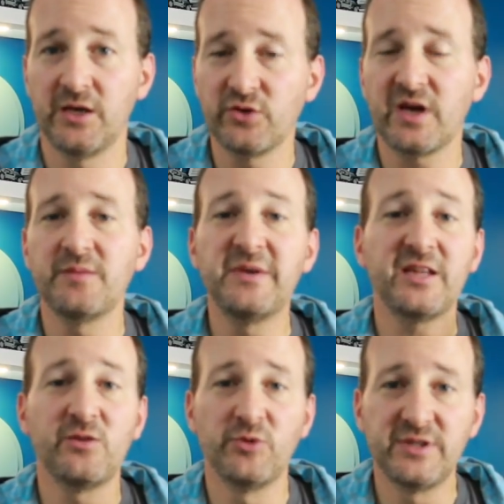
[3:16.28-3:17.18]
et on a un
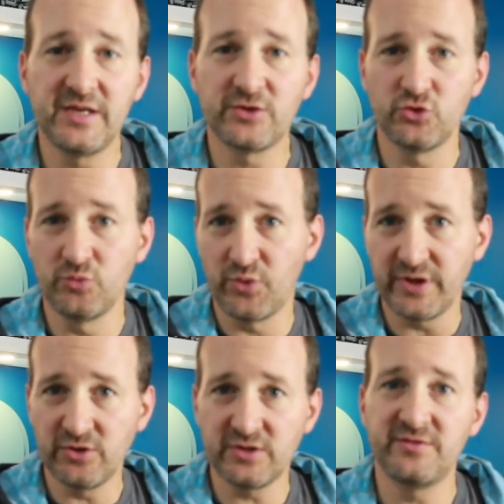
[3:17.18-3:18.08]
mécanisme d'élection pour
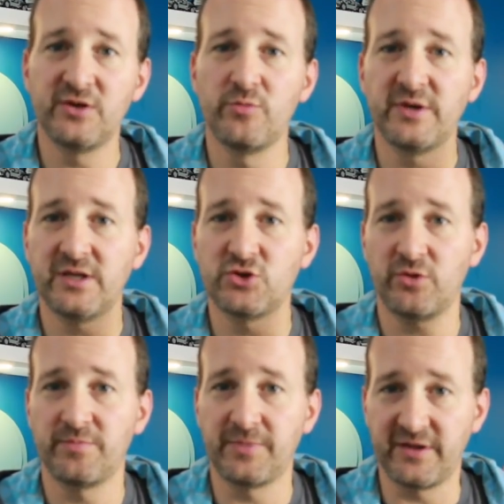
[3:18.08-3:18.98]
identifier le
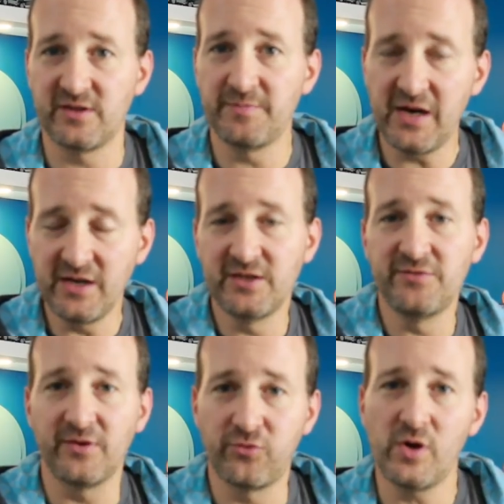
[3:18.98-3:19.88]
manager principal qui
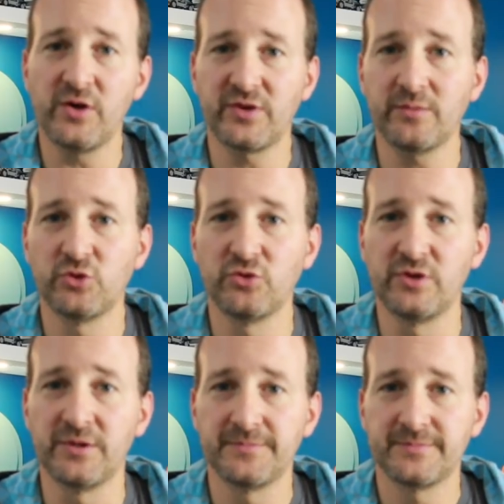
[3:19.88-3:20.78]
fait foi en termes de
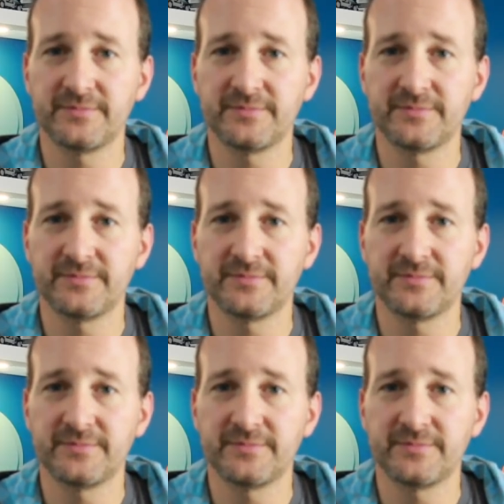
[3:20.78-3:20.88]
données.